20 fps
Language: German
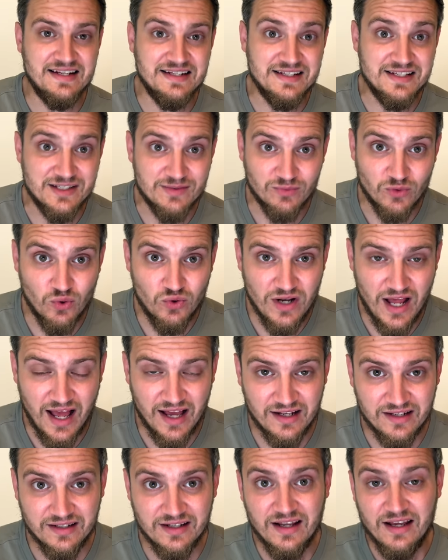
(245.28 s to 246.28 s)
in diesem
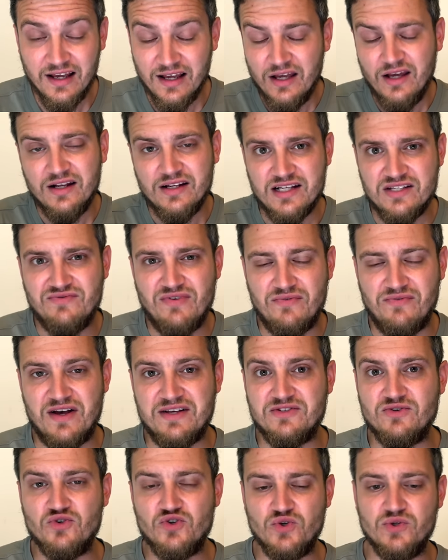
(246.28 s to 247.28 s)
Gutachten des
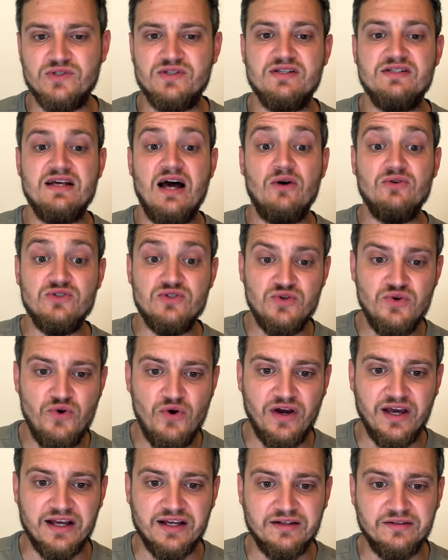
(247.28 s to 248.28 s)
Verfassungsschutzes aus
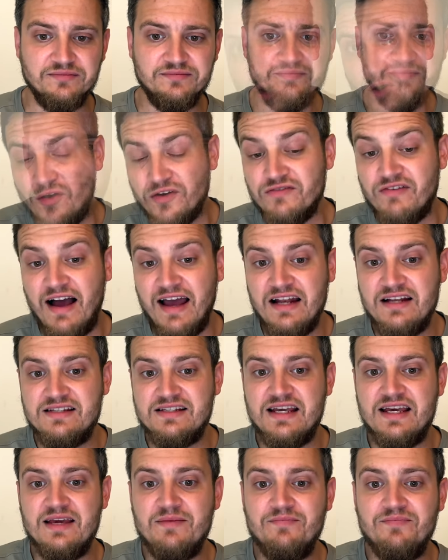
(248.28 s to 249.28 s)
Thüringen. Und weil
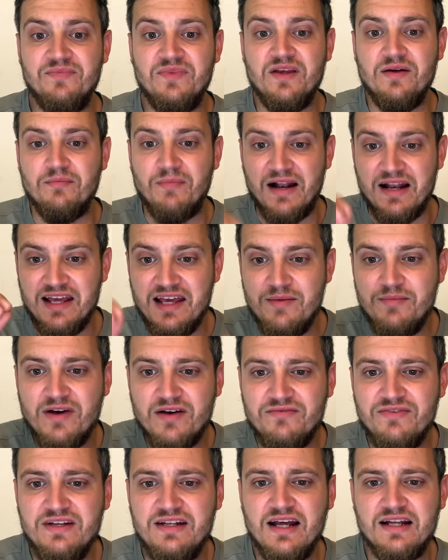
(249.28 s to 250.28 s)
es eben mal
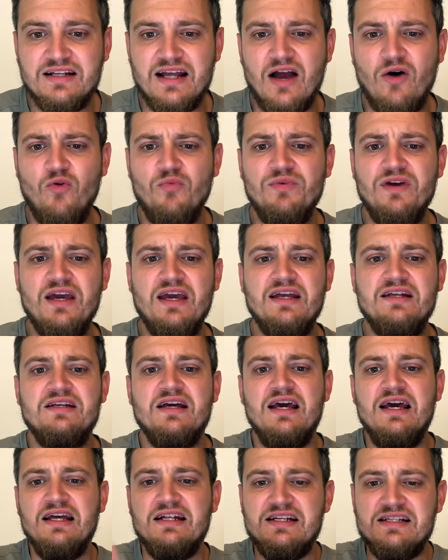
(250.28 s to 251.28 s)
immer wieder darum geht,
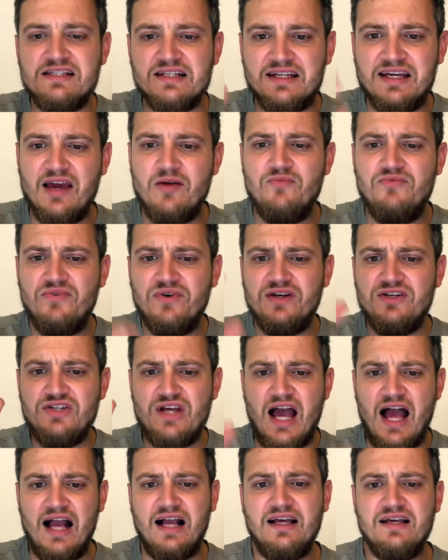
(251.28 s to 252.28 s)
diese
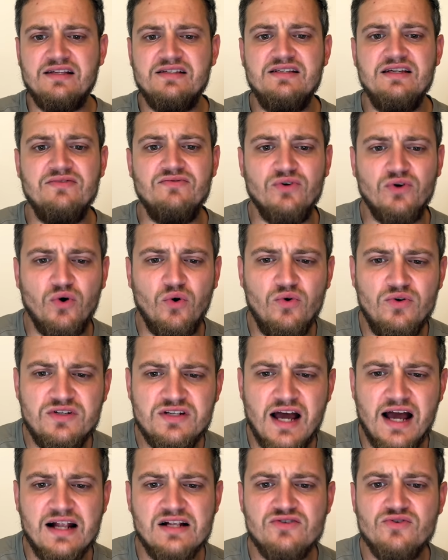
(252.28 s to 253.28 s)
kämpferisch-aggressive
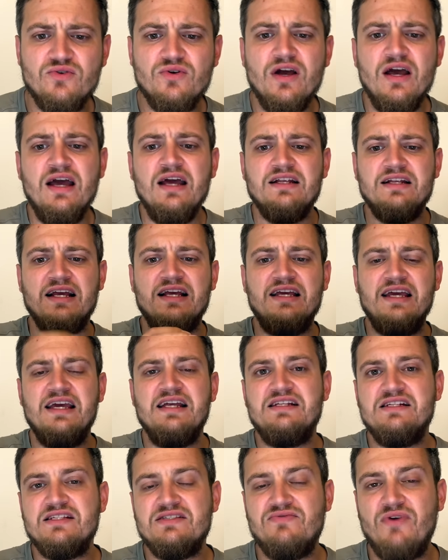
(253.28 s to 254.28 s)
Grundhaltung, da
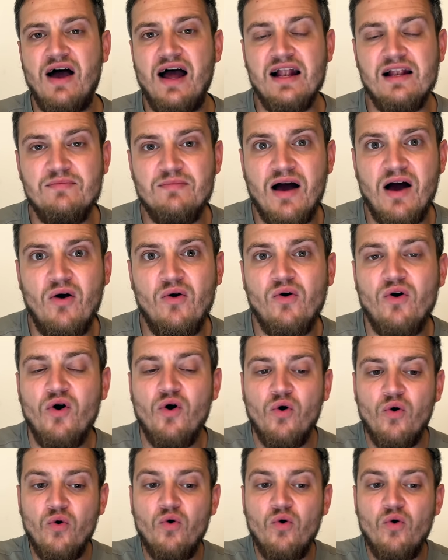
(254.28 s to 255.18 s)
geht es vor allem auch